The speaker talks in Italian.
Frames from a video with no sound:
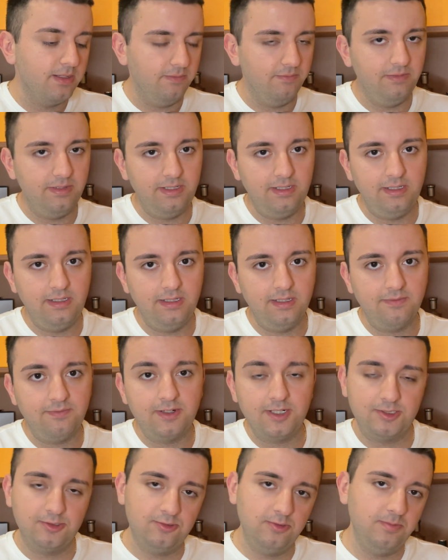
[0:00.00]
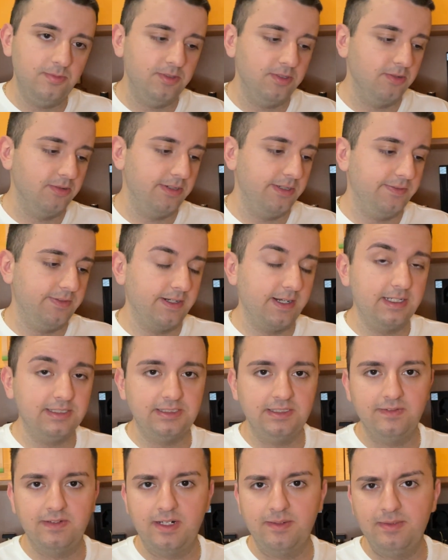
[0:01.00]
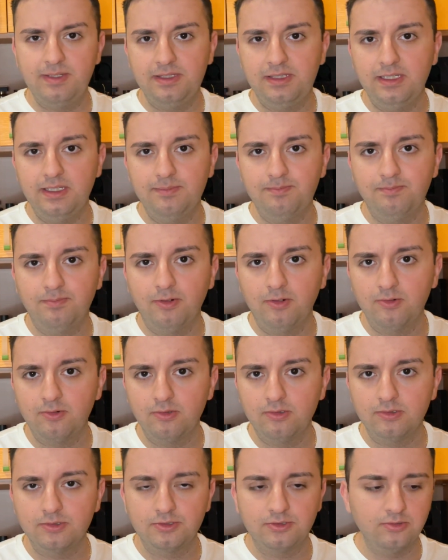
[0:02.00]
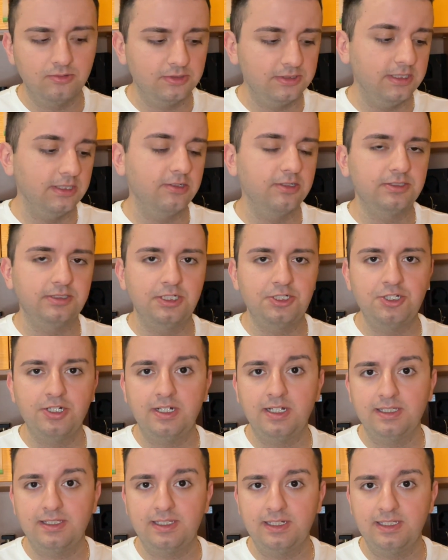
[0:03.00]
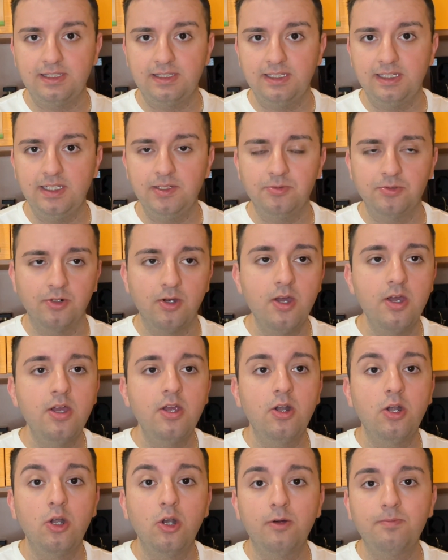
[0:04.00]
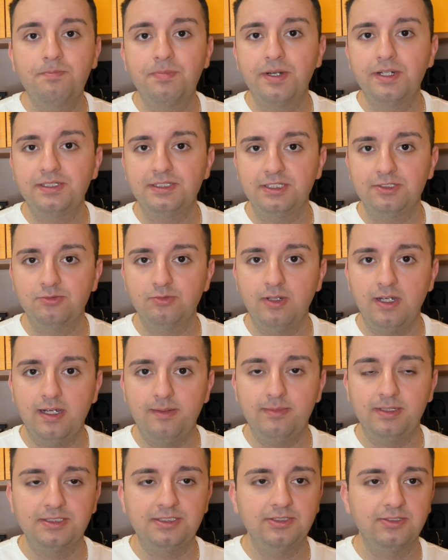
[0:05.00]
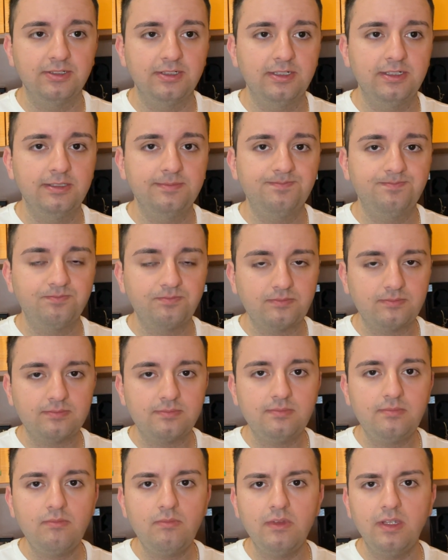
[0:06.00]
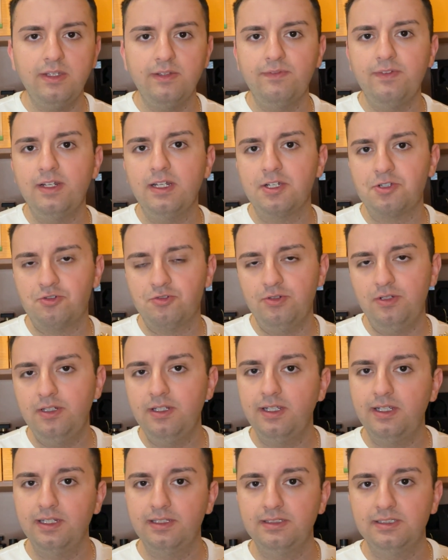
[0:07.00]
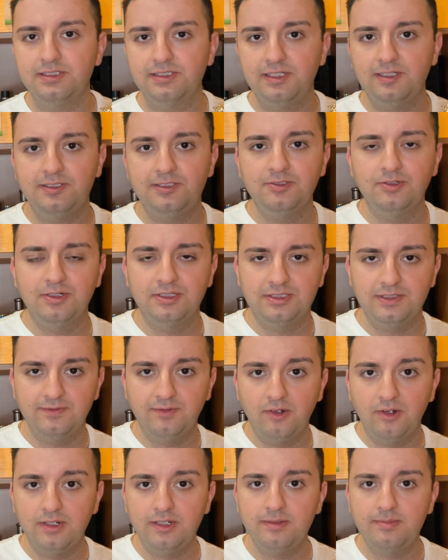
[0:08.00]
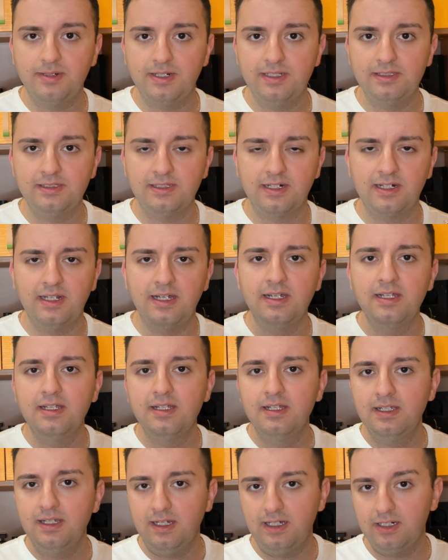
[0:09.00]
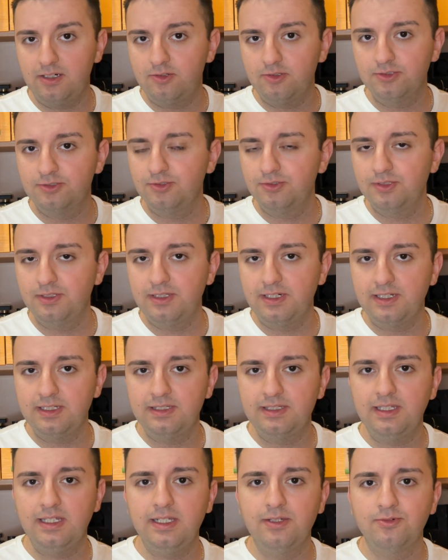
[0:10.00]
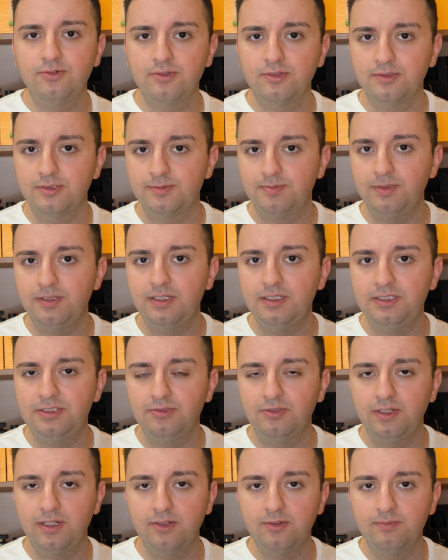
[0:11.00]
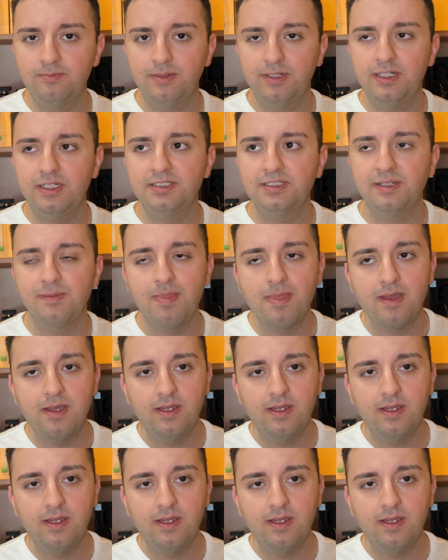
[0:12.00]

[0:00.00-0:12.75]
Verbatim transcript: Vi avverto subito che è una fragranza veramente poco costosa, costa circa 30 euro, l'ho presa su Amazon e vi lascio il link in descrizione se volete prenderla al costo di 30 euro spedizione comprese